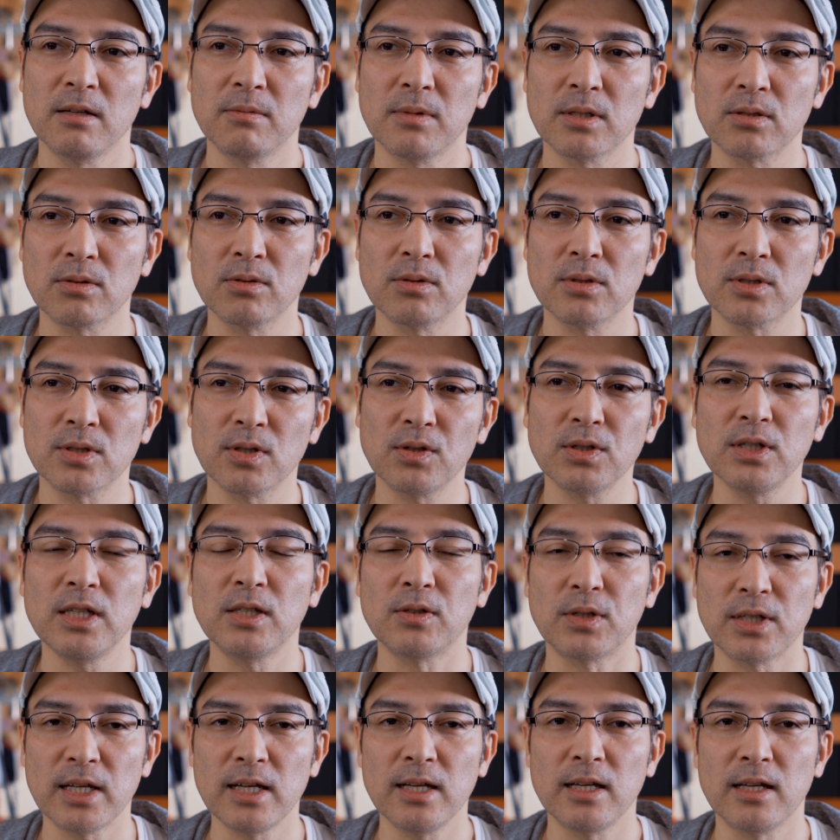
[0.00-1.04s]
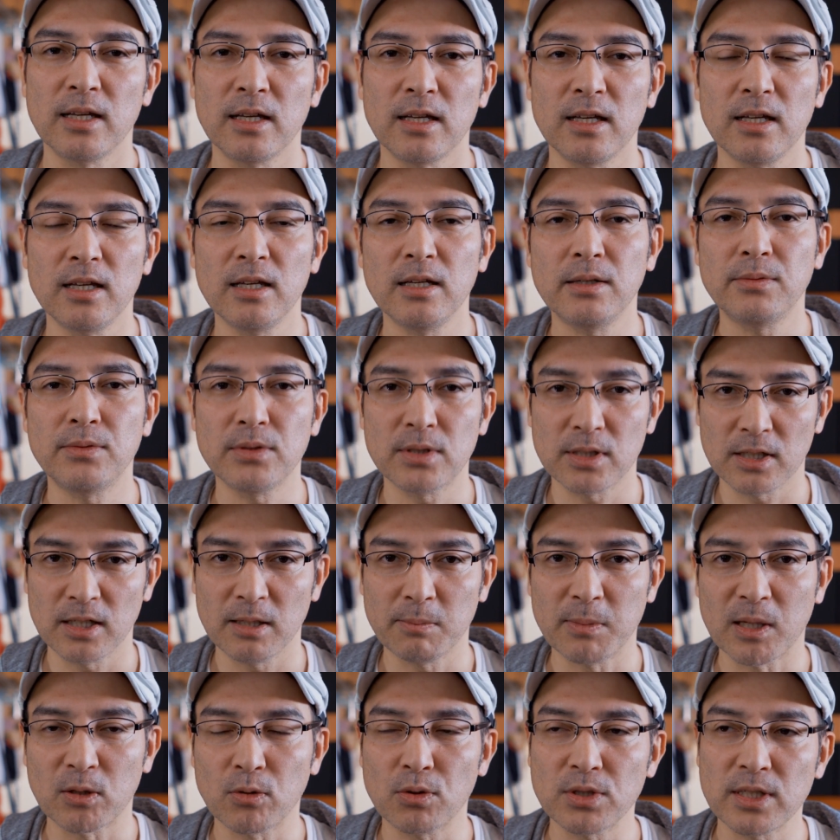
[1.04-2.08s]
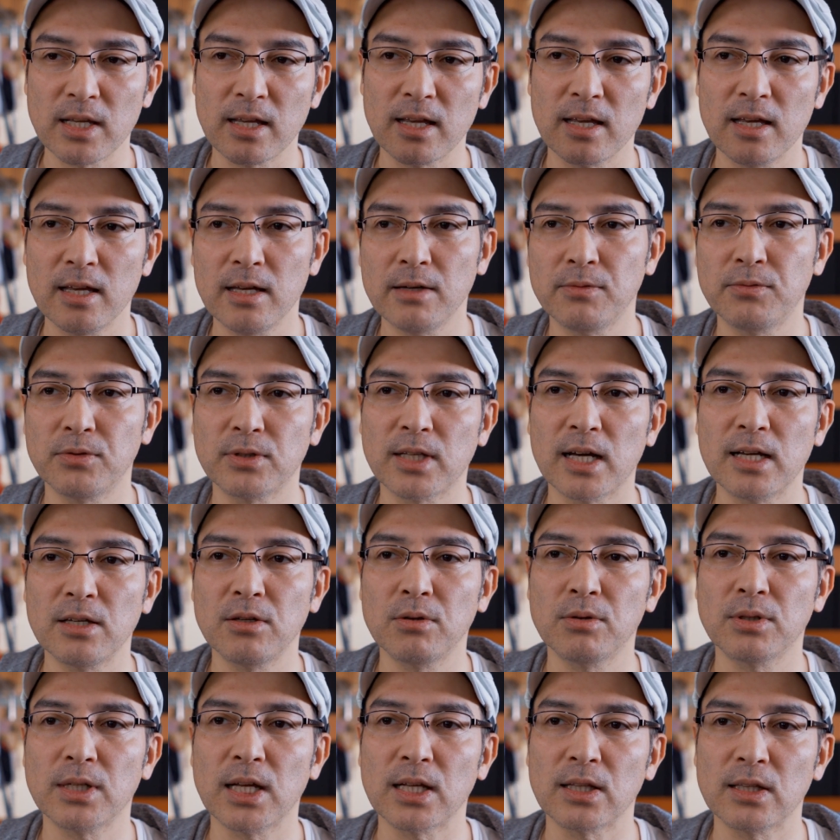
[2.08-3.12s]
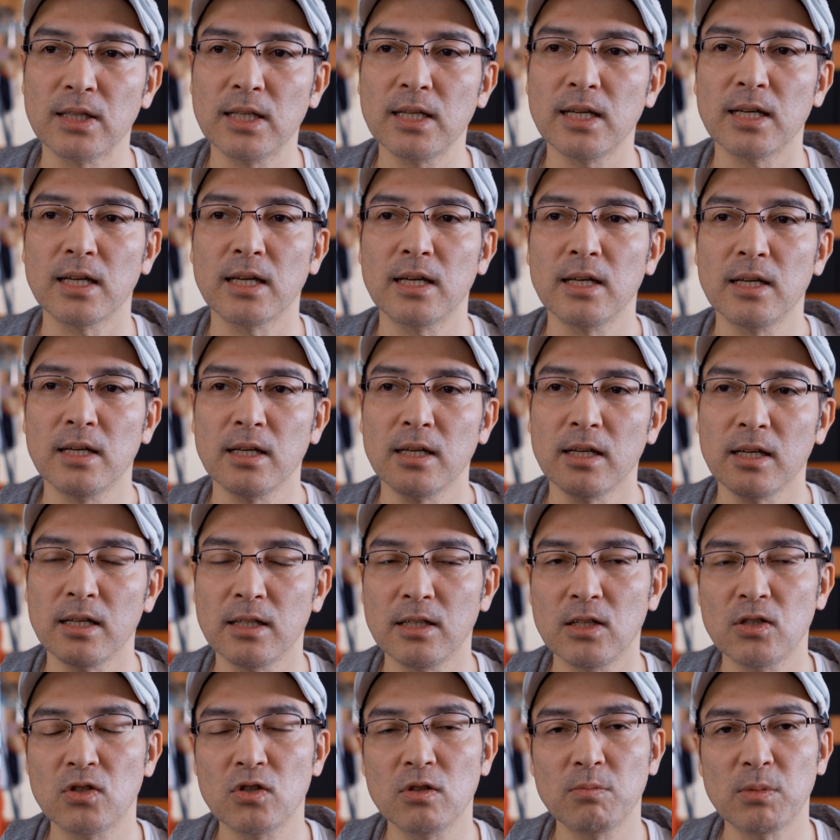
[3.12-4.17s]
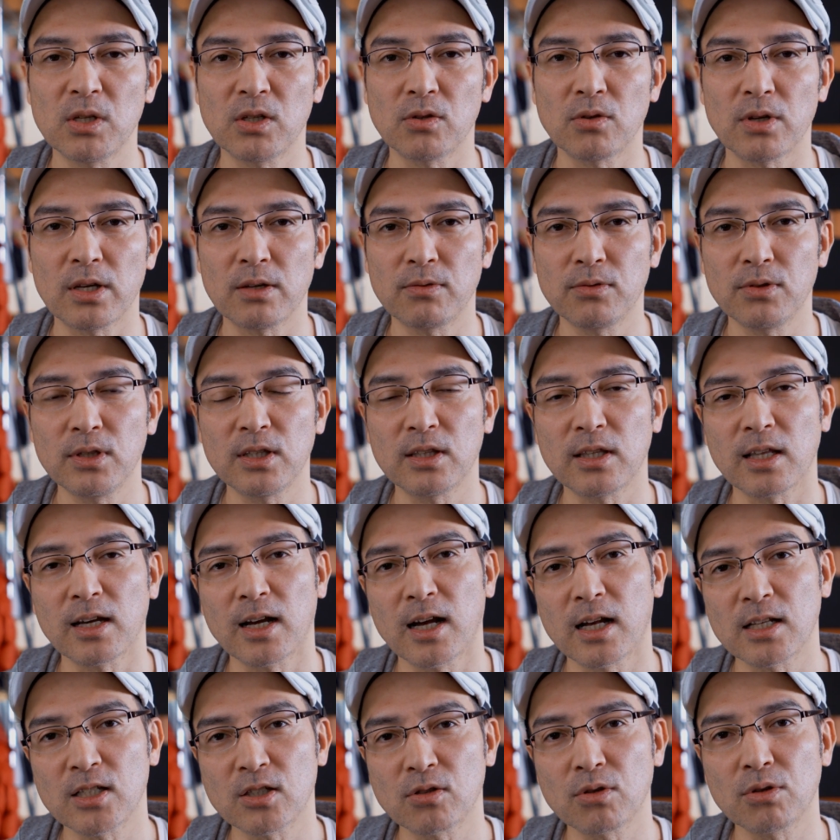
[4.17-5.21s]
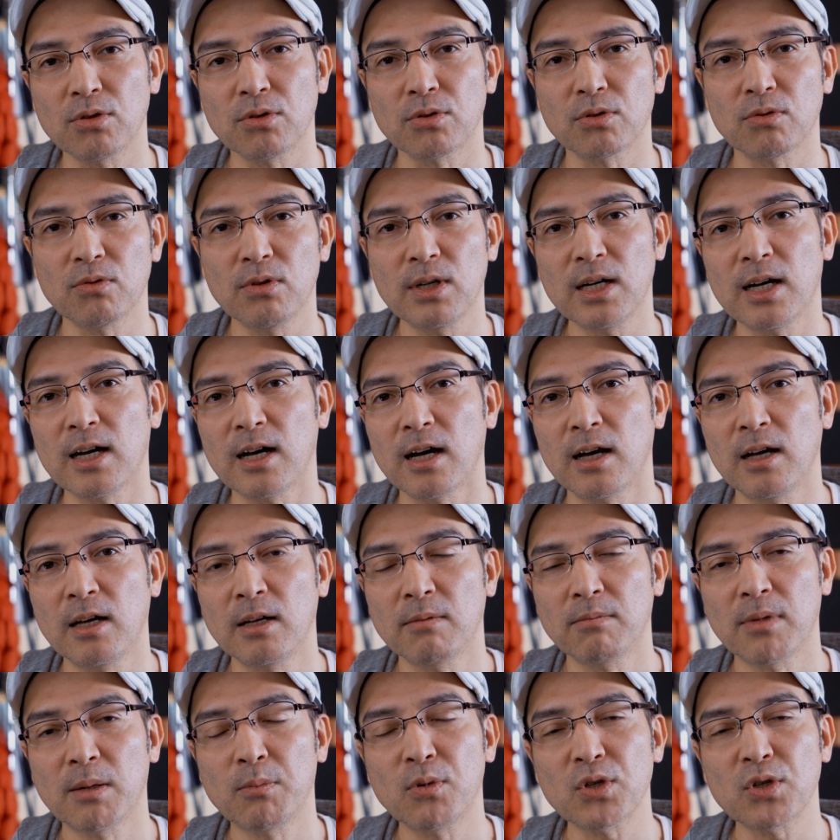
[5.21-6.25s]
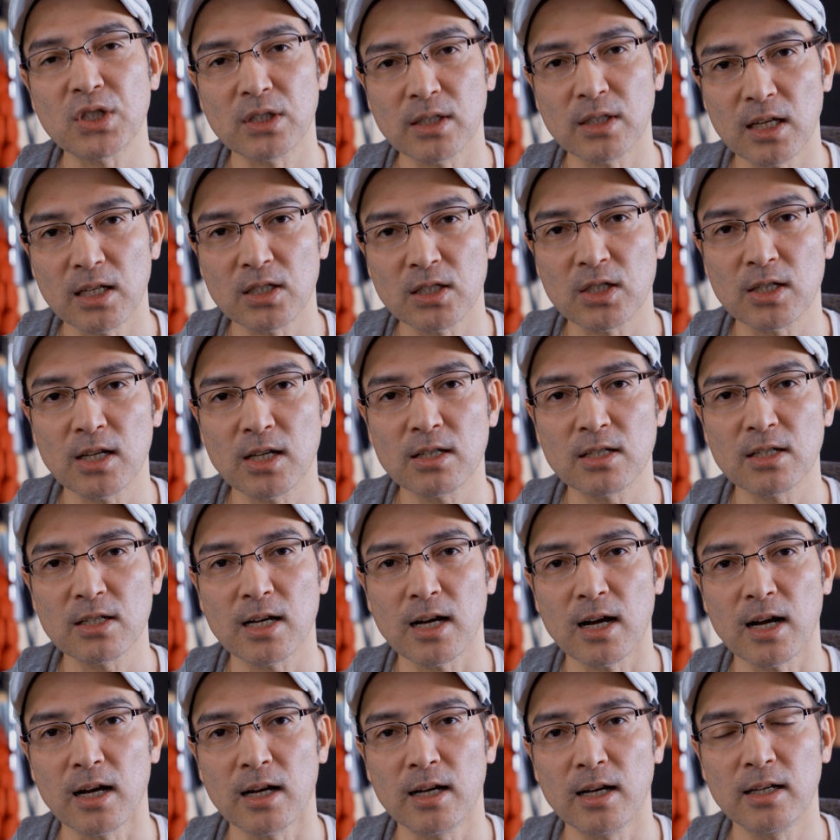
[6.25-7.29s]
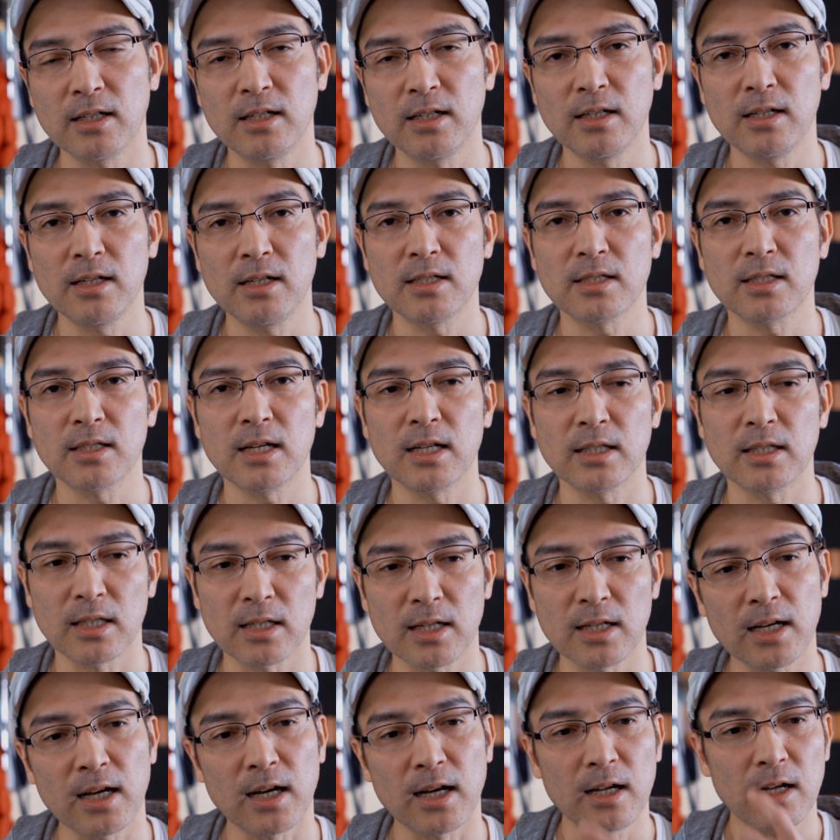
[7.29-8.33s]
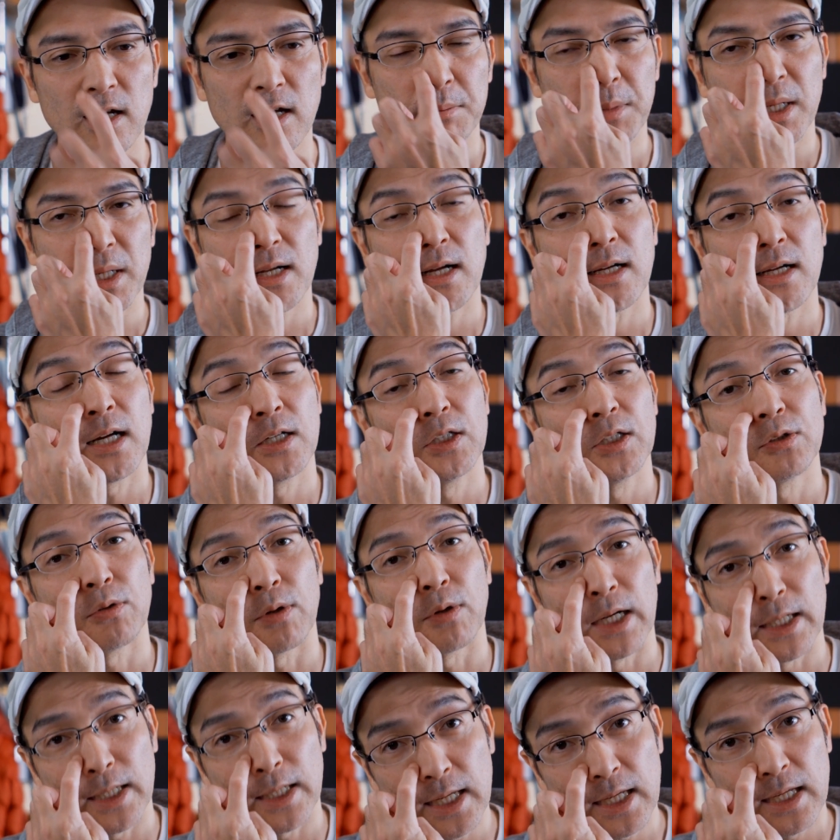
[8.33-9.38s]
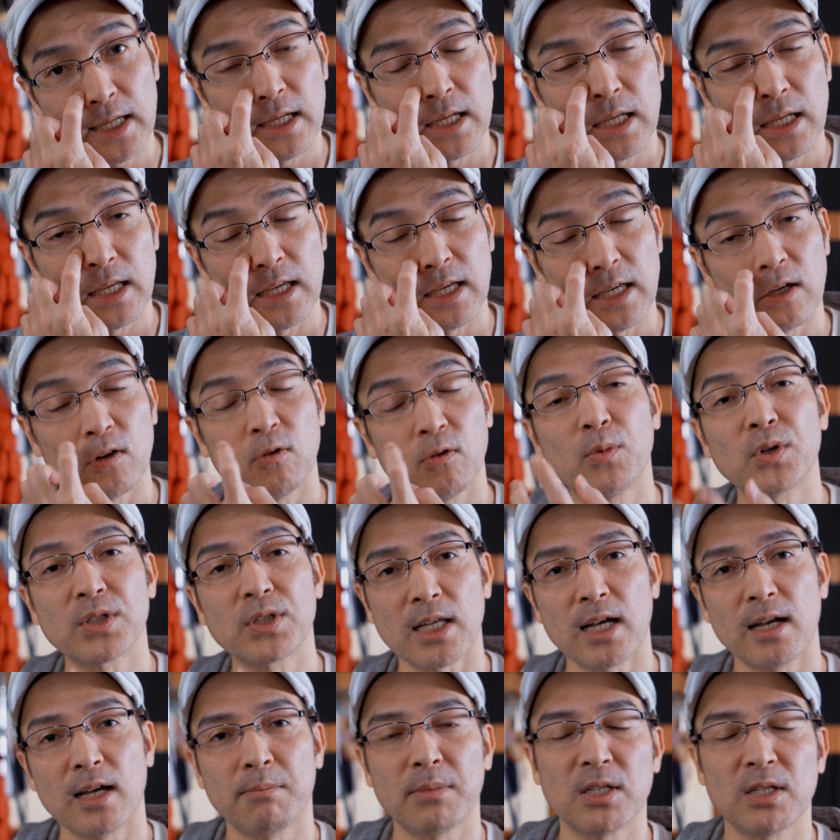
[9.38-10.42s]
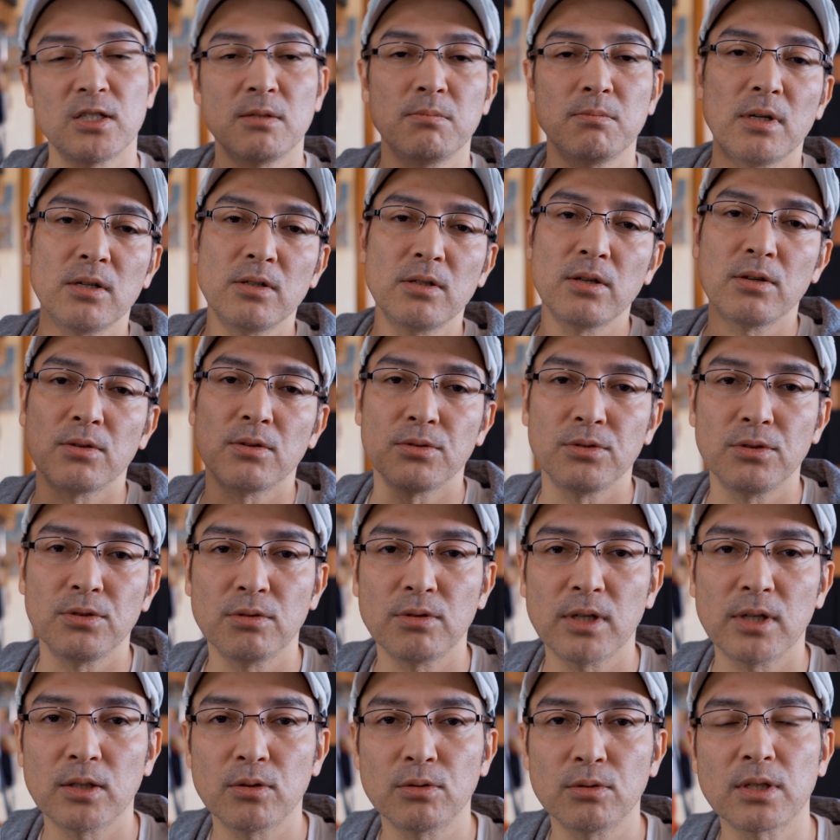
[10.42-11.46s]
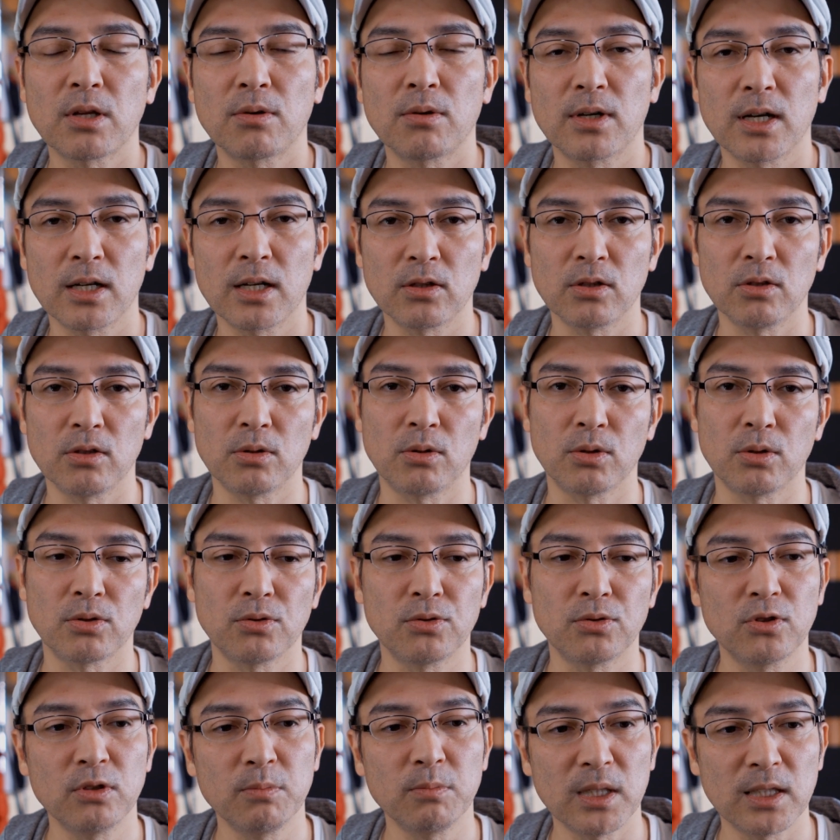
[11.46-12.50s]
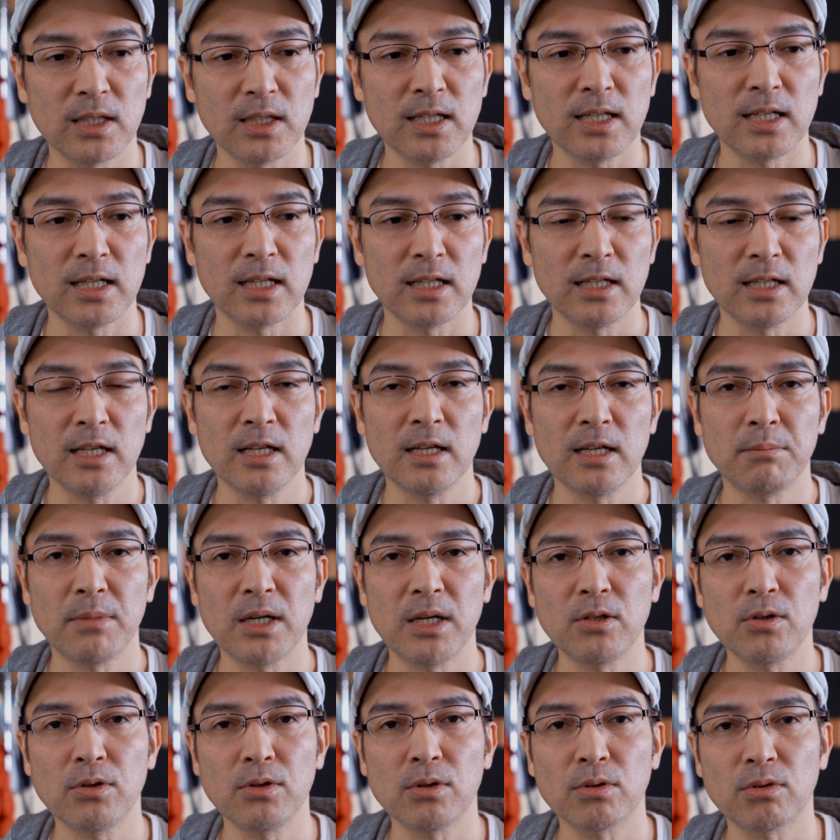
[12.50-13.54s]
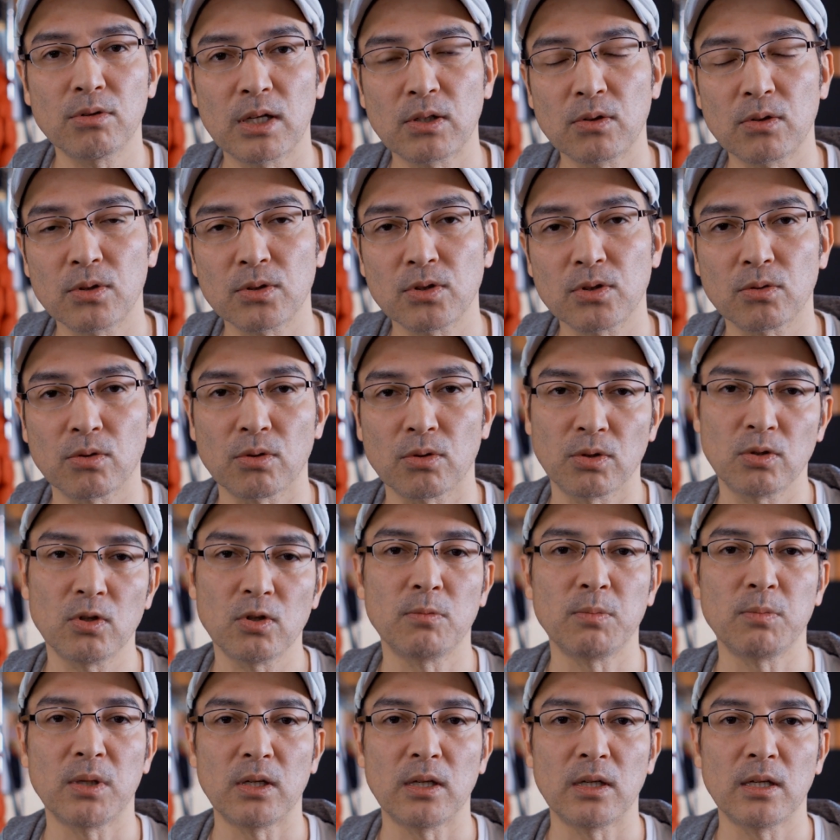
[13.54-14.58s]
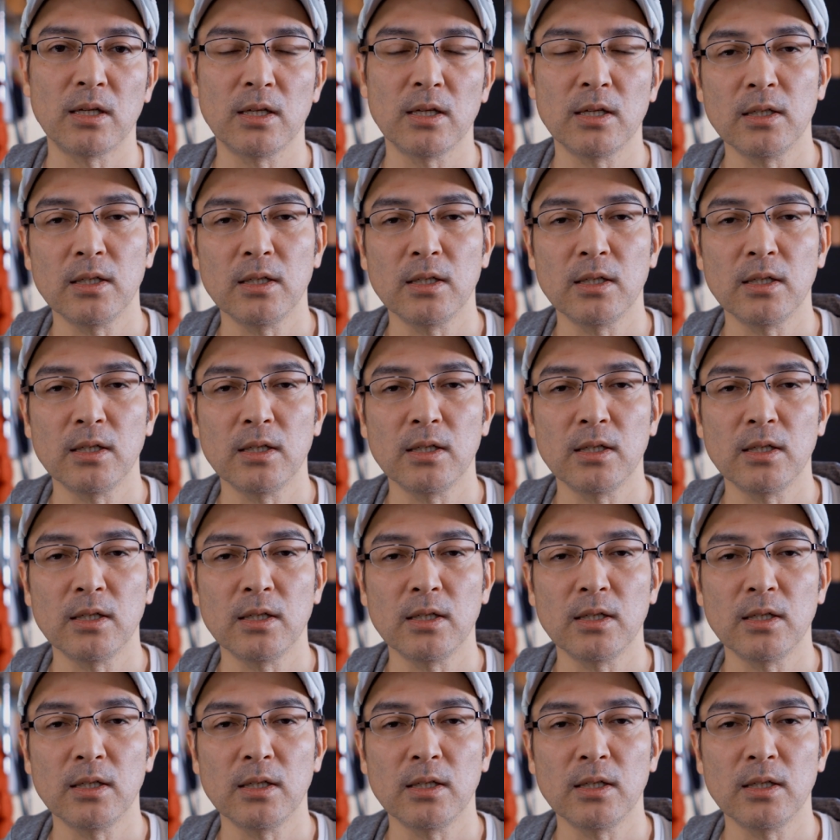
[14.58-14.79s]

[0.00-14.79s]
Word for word: まあ、そのソニーのね AF 付き、まあ、当然 AF 対応なんで 20mm の F1.8 というのは、まあ、もしね近々リリースされたら、まあ、価格とかね、え重さ、まあ、ジンバルでの運用がどうなのかっていうことを含めていろいろとあのちょっと興味、